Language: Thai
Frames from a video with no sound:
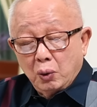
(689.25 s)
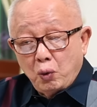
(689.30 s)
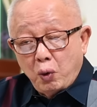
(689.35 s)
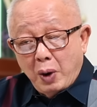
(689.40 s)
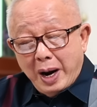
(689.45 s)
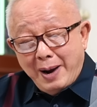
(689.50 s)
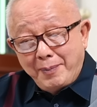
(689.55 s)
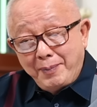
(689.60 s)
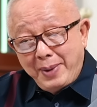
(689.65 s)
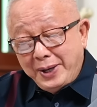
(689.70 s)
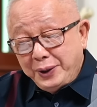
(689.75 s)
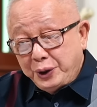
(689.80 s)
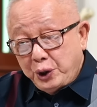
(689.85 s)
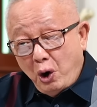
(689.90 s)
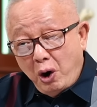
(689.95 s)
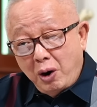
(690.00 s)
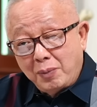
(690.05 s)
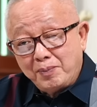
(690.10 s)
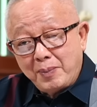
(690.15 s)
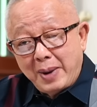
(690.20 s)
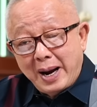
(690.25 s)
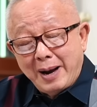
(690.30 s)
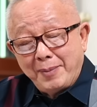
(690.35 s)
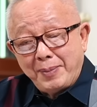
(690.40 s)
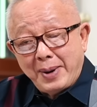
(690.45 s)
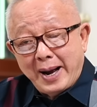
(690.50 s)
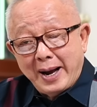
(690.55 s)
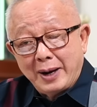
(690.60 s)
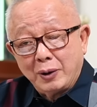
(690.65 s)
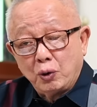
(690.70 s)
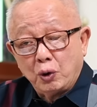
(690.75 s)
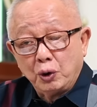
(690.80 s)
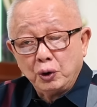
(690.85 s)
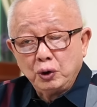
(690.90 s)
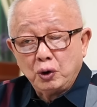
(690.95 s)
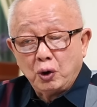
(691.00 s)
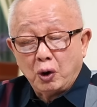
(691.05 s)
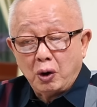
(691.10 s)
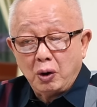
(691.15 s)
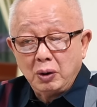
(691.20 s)
ความไม่ชอบมาพากล
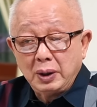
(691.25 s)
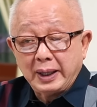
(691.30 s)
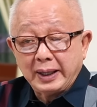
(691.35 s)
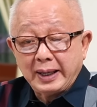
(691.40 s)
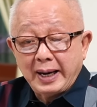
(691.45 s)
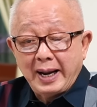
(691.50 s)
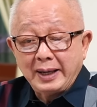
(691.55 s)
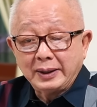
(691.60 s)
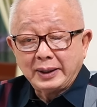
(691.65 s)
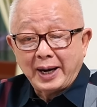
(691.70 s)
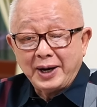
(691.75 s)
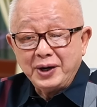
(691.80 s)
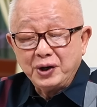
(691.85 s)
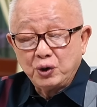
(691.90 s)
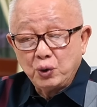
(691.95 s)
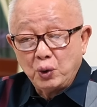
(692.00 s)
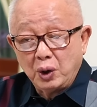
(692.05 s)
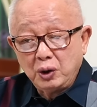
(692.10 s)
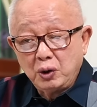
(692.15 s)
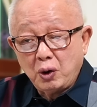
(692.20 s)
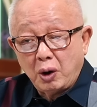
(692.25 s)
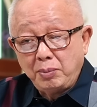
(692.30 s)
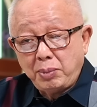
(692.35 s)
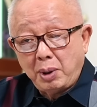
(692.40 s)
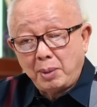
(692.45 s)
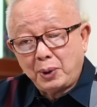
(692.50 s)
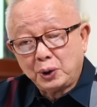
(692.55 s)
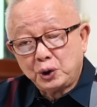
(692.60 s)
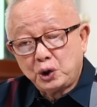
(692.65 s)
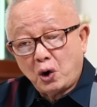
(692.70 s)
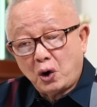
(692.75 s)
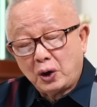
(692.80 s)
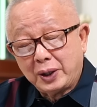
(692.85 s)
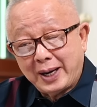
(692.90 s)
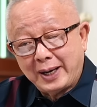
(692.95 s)
ของคณะไต่สวนของปปช.